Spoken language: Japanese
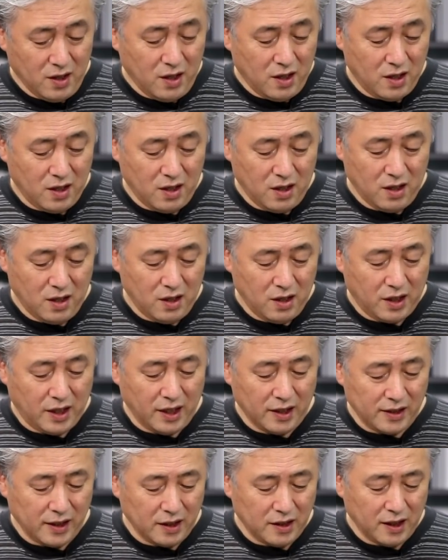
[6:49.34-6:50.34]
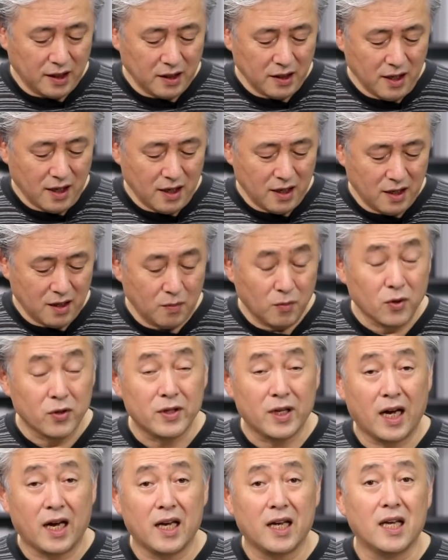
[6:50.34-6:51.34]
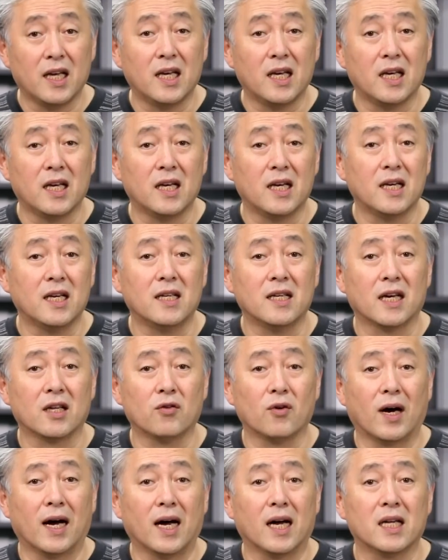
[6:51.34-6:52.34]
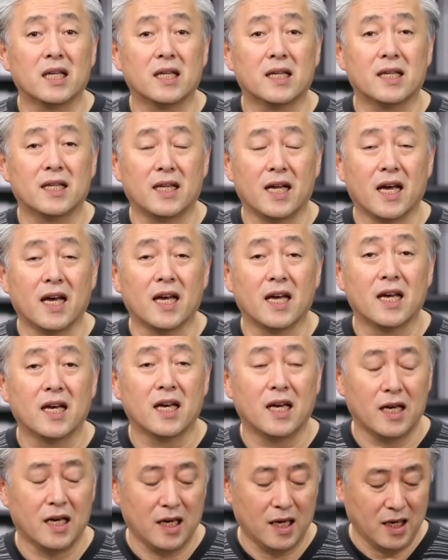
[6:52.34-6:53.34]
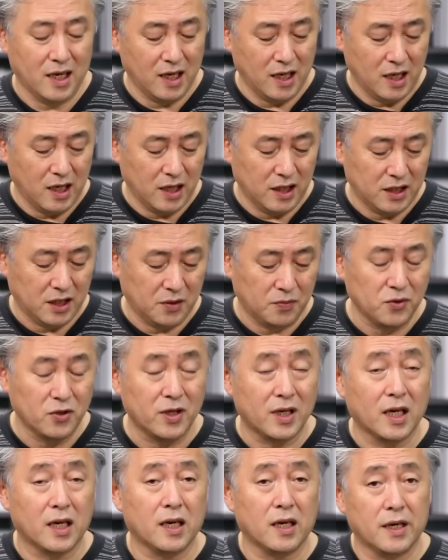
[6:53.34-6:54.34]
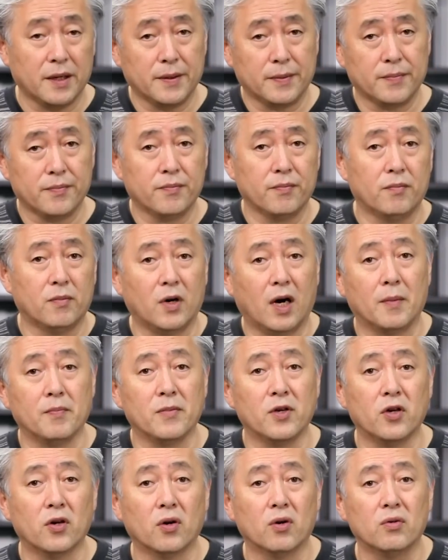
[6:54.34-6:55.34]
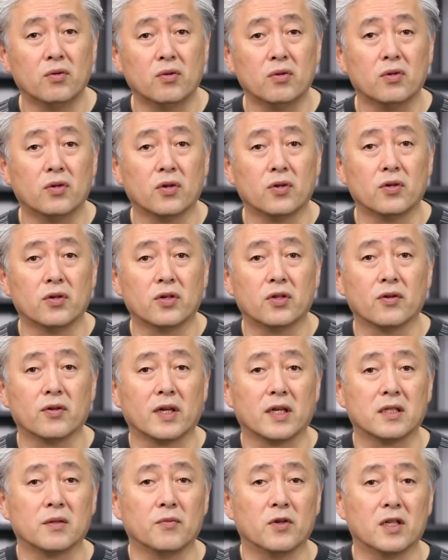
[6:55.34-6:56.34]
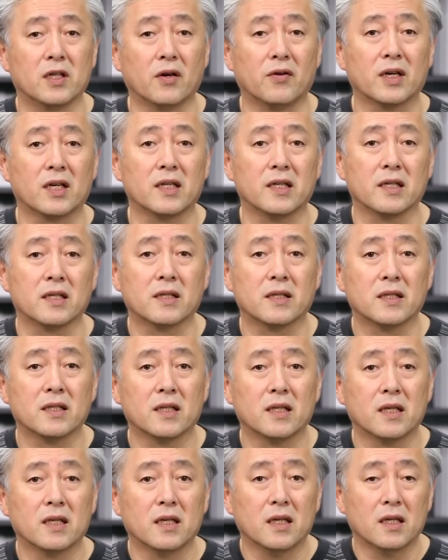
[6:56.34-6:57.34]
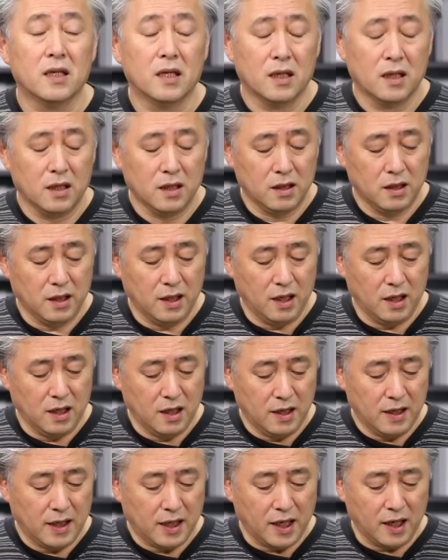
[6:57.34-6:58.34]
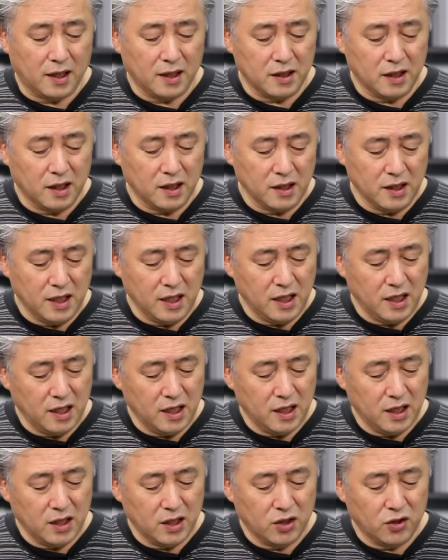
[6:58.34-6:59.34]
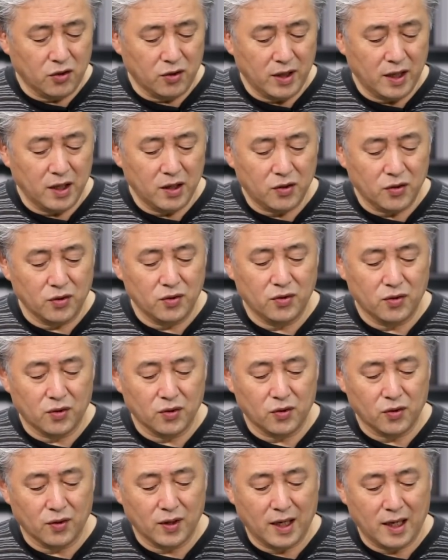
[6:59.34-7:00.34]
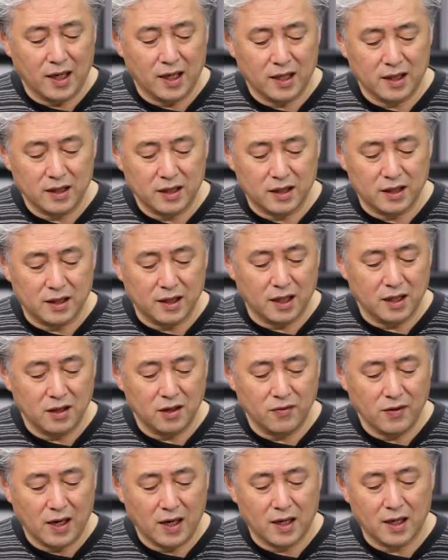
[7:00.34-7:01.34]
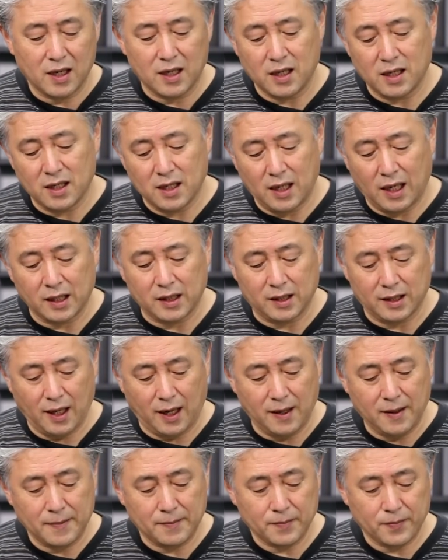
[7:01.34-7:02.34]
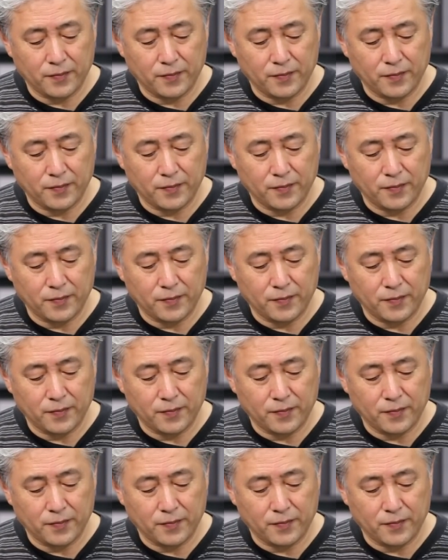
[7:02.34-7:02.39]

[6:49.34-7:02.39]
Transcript: え経済的な問題などがあって、え自分からま身を売るという人たちもいたわけです。で結果的に奴隷ということが実際にはあった